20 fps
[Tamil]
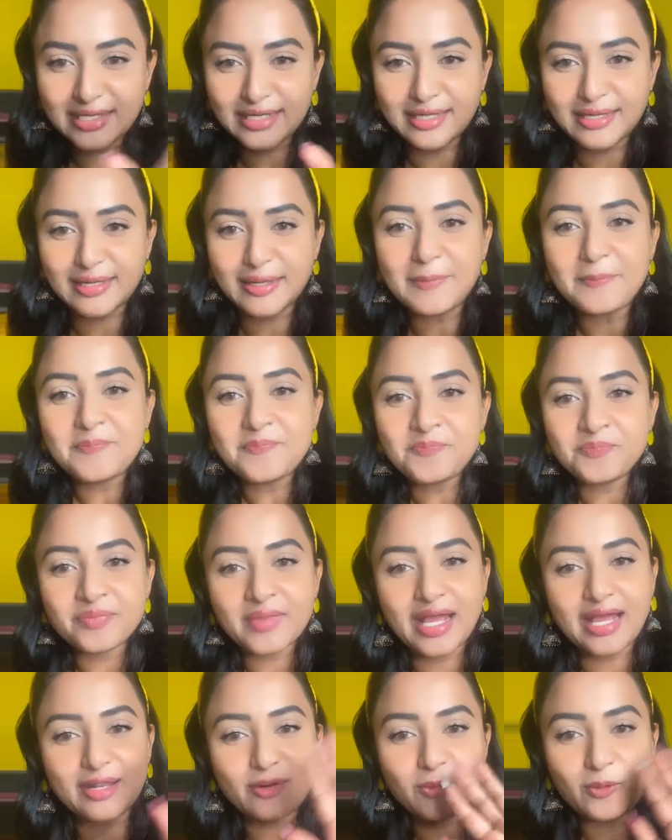வந்திருக்கீங்க
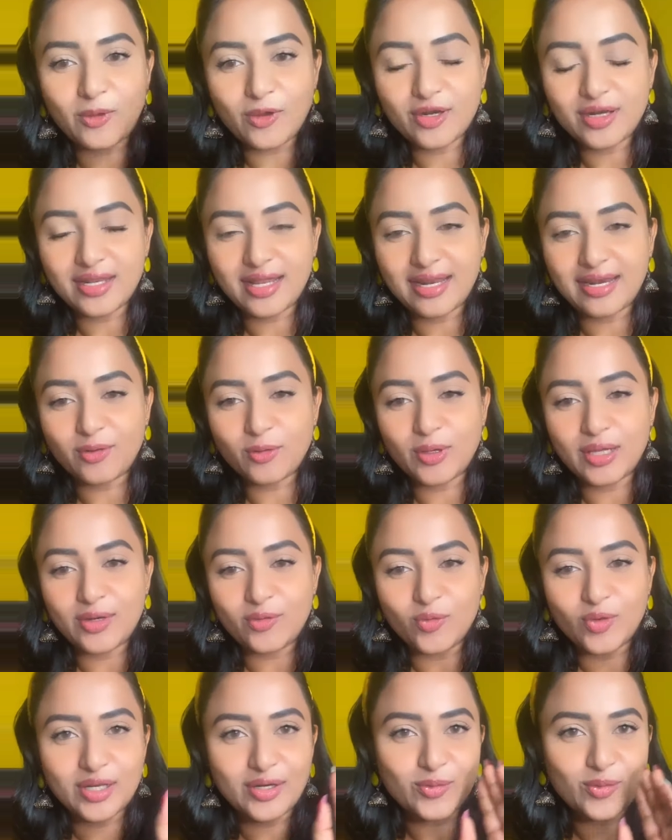ஹலோ ஆல் ஹலோ
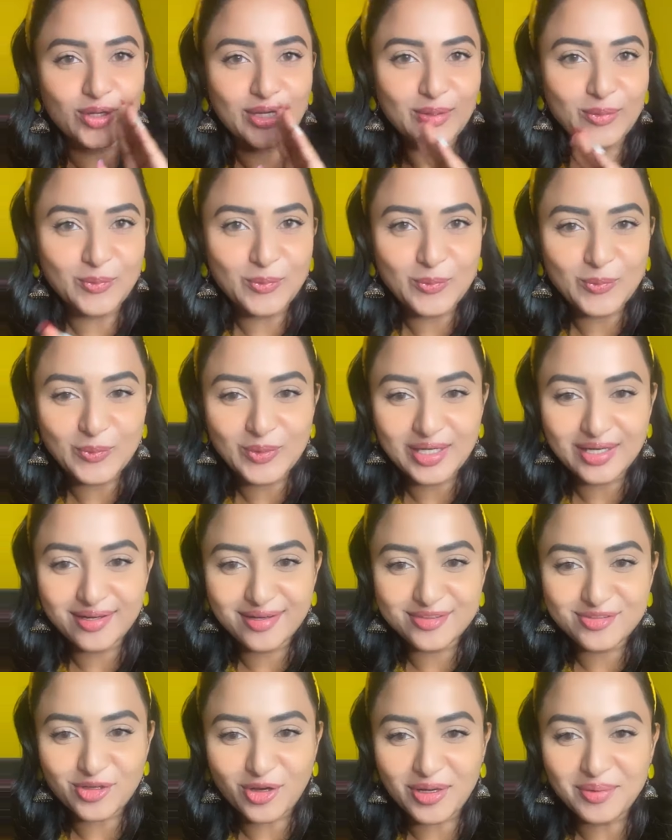ஹலோ ஹலோ ஹலோ
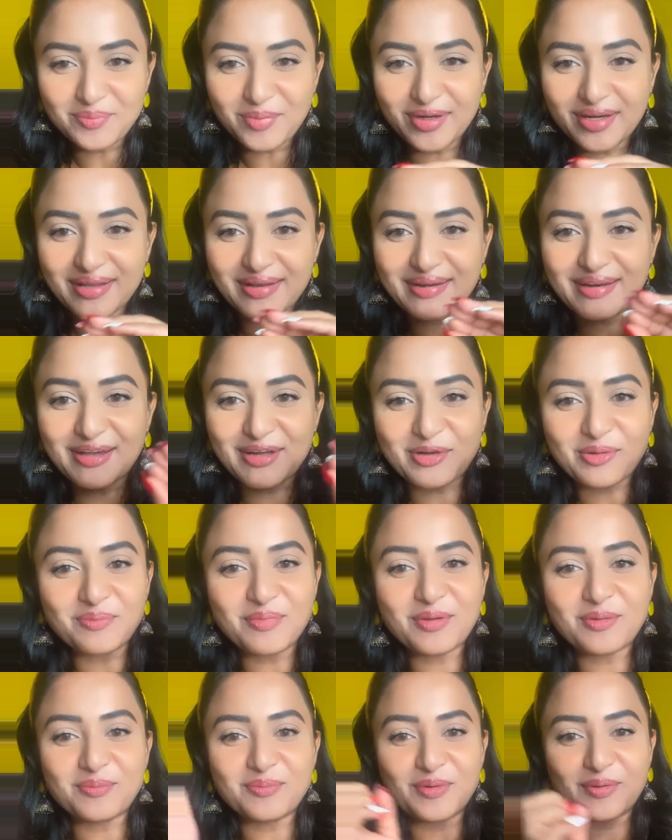ஜாயின் பண்ண
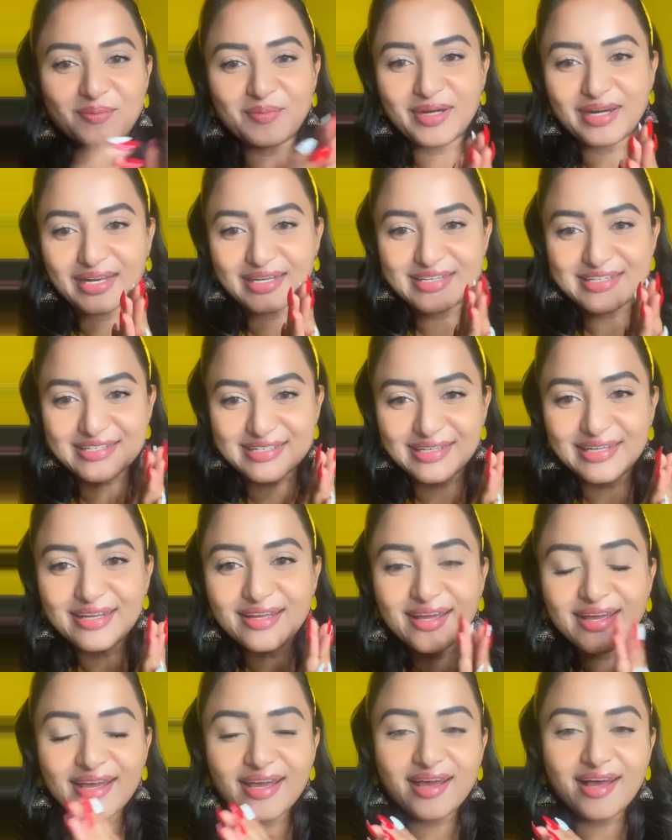எல்லாருக்குமே ரொம்ப ரொம்ப நன்றி
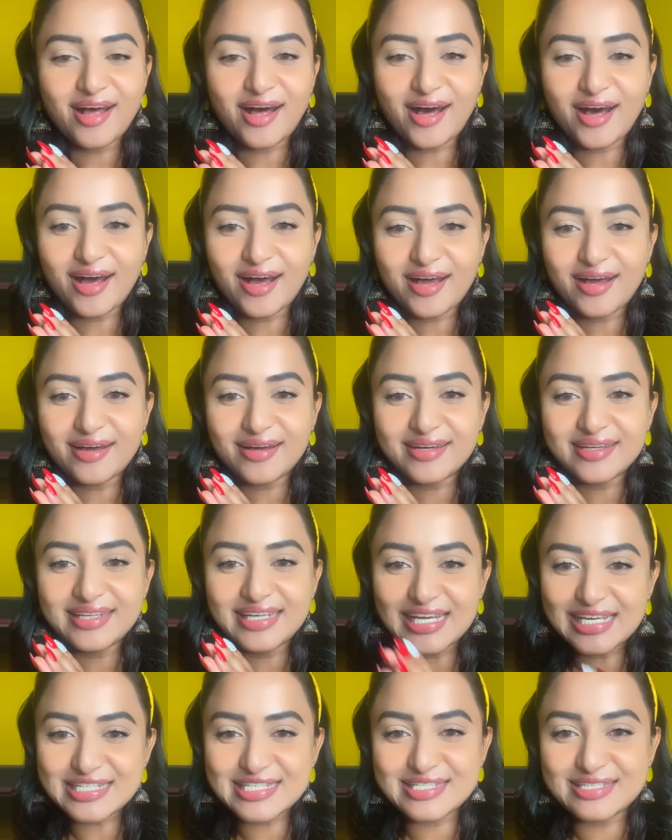
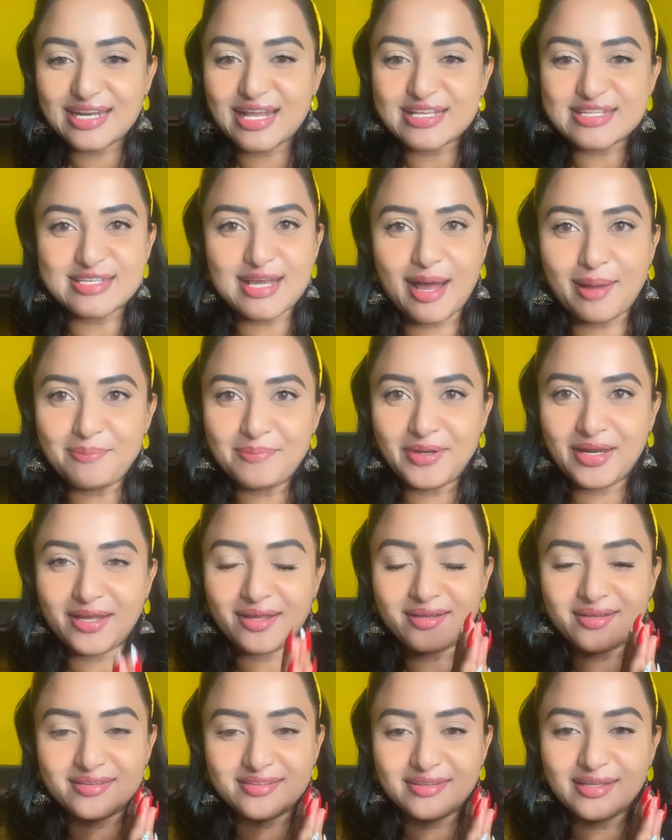எஸ் uh, நான்
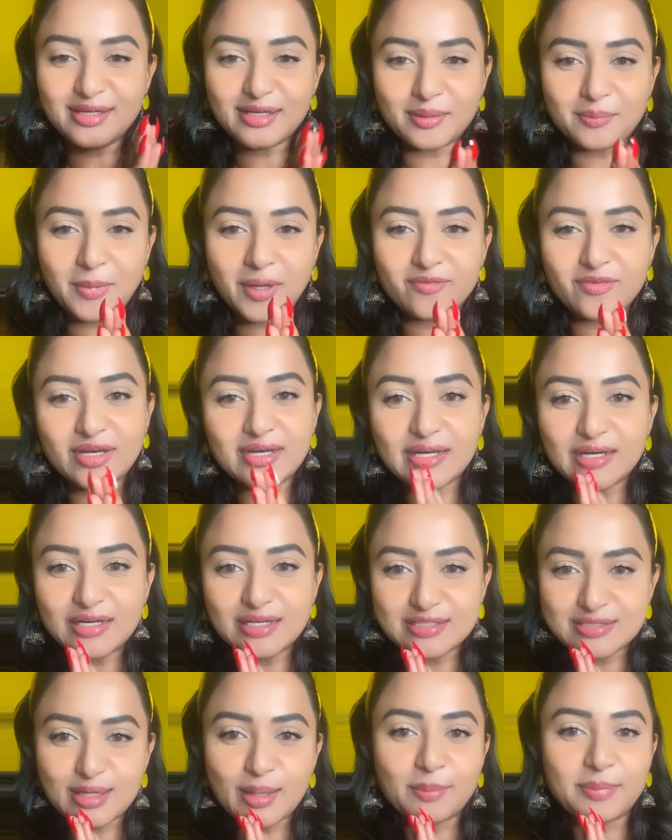சாப்பிட்டேன் சீக்கிரமாகவே
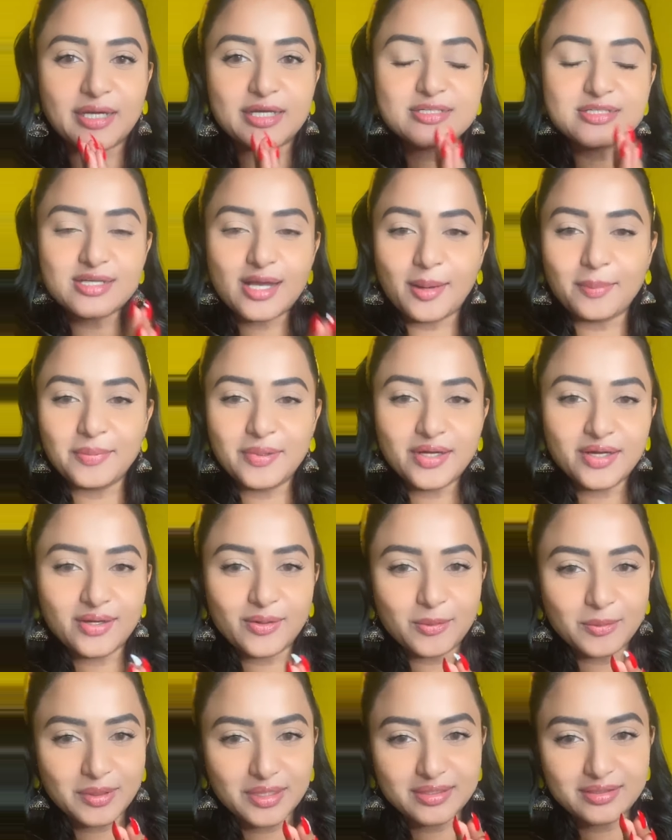டின்னர் சாப்பிட்டேன் சாப்பிட்டா
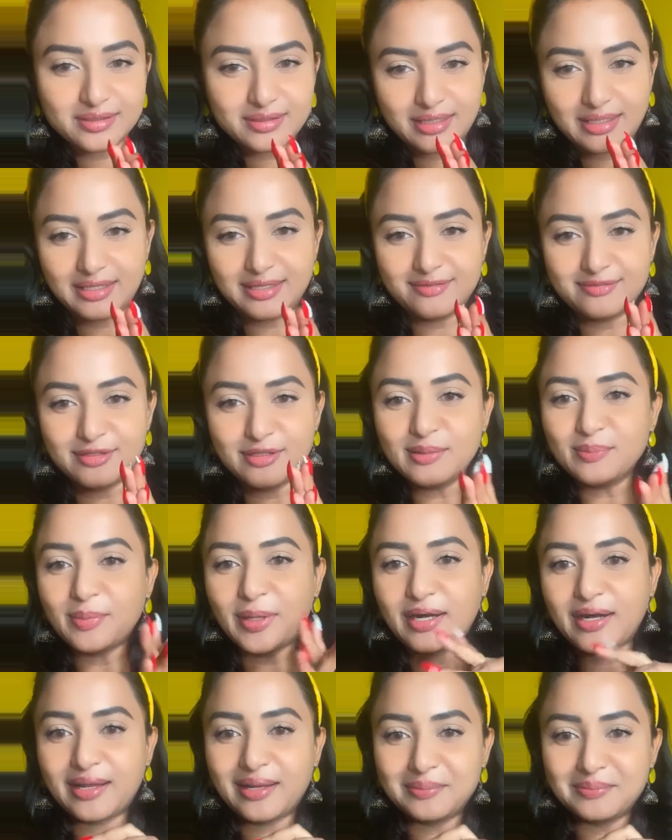உட்காந்து நல்லா ஒர்க்
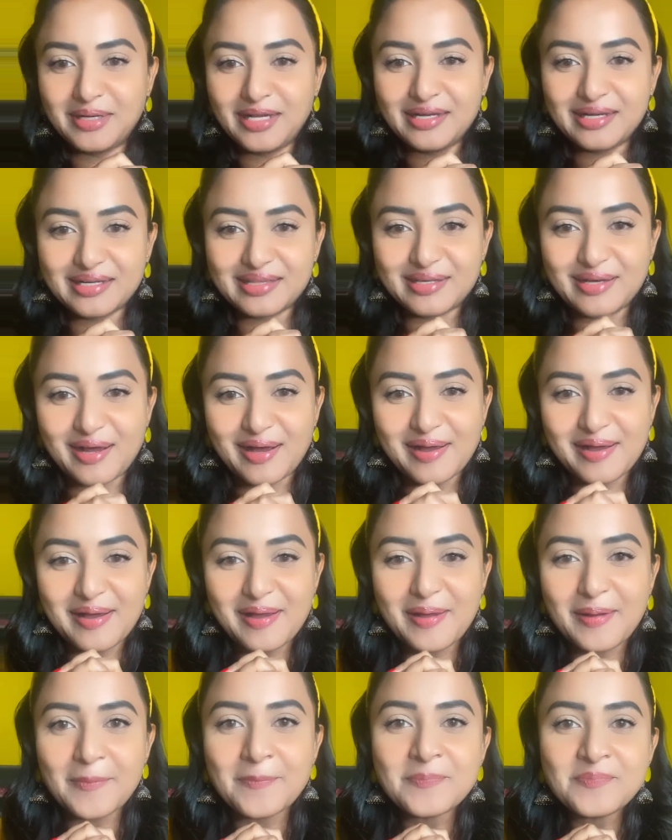பண்ணலாம் அப்படிங்கிறதுக்காக
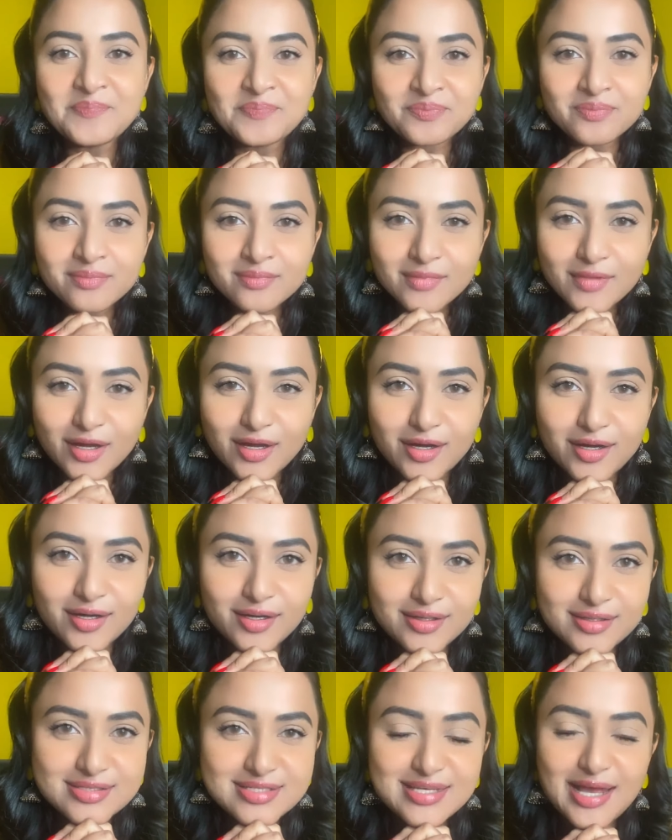
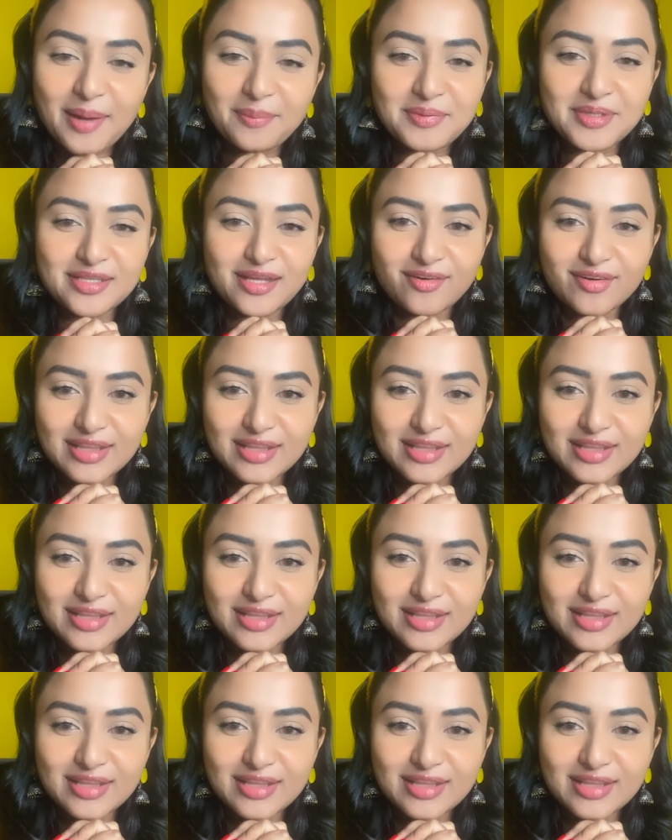சாப்பிட்டு